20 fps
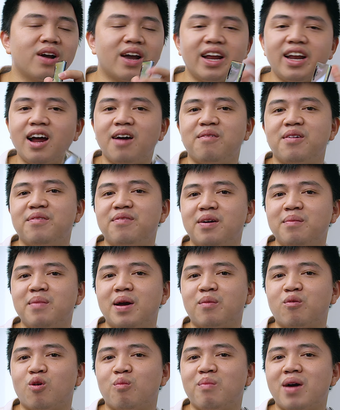kết hợp với phần
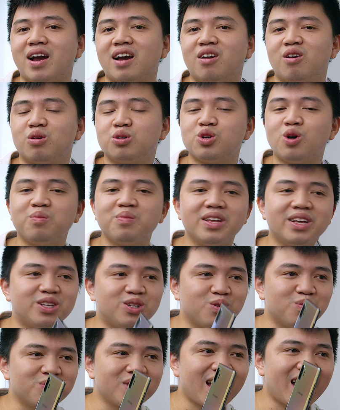mềm của Microsoft thì
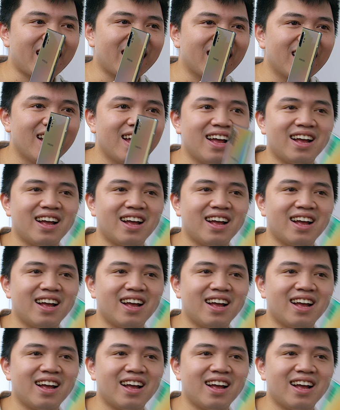chúng ta